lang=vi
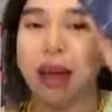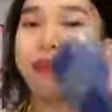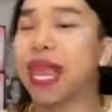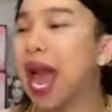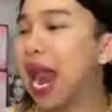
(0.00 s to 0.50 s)

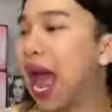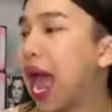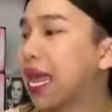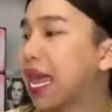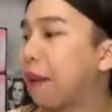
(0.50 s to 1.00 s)
năm chai là
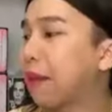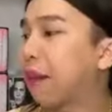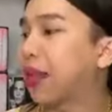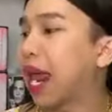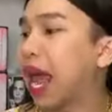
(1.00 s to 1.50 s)
200
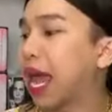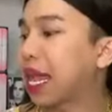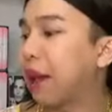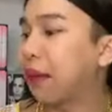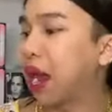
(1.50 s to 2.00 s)
năm chai là
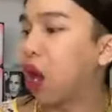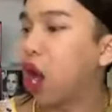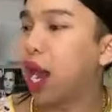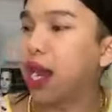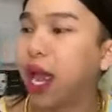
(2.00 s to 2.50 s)
200 nè
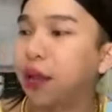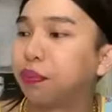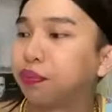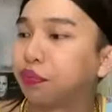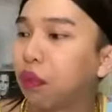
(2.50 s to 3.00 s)
rồi in đi
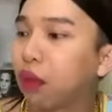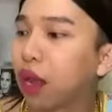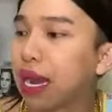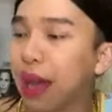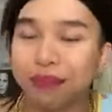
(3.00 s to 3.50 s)

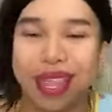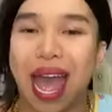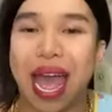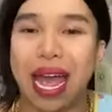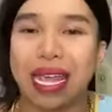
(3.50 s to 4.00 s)
năm
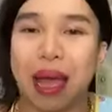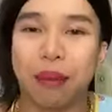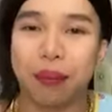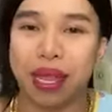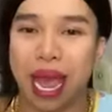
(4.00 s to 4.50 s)
chai 200
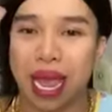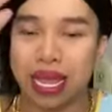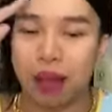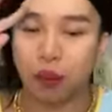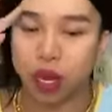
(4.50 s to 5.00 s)
năm chai
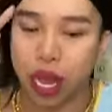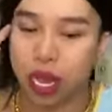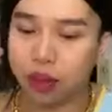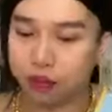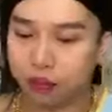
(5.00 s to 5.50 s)
200 quý
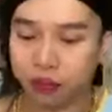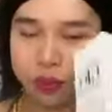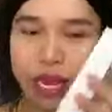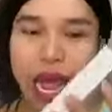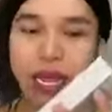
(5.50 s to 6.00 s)
vị
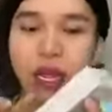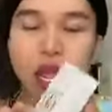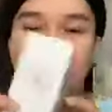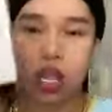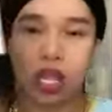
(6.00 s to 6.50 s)
đây
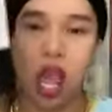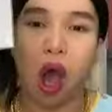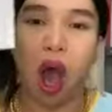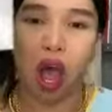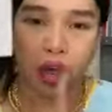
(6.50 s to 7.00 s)

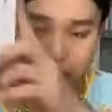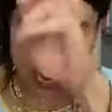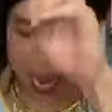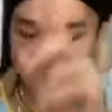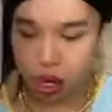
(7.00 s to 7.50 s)
giò
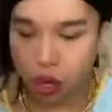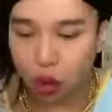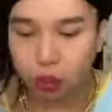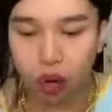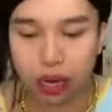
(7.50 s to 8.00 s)
nam nữ đều
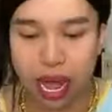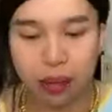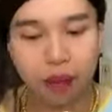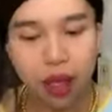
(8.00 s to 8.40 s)
dùng được nè